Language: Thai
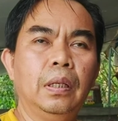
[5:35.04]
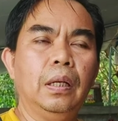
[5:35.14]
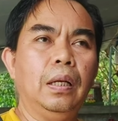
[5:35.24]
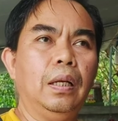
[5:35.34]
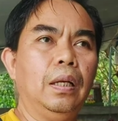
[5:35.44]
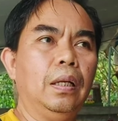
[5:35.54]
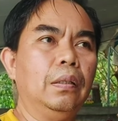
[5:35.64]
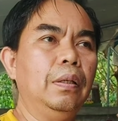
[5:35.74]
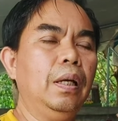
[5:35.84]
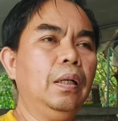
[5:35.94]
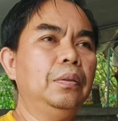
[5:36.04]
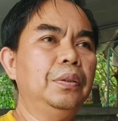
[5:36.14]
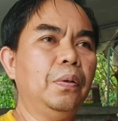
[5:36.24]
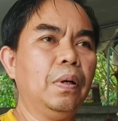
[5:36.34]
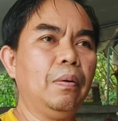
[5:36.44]
อเครื่อง
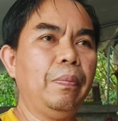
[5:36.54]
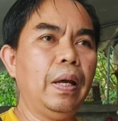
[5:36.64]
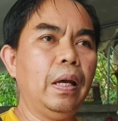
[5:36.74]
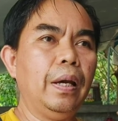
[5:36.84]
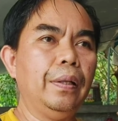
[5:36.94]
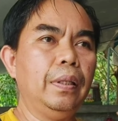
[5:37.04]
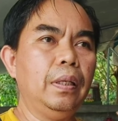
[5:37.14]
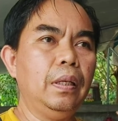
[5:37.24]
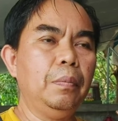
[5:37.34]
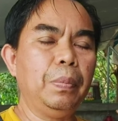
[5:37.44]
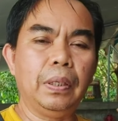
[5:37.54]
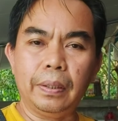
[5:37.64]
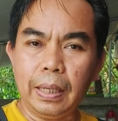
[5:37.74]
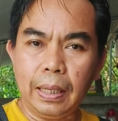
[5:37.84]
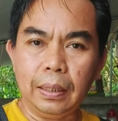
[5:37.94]
ชงกาแฟที่เปิด
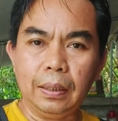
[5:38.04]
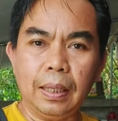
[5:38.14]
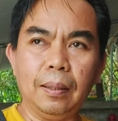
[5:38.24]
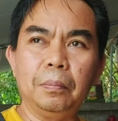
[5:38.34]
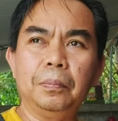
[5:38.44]
ร้านตาม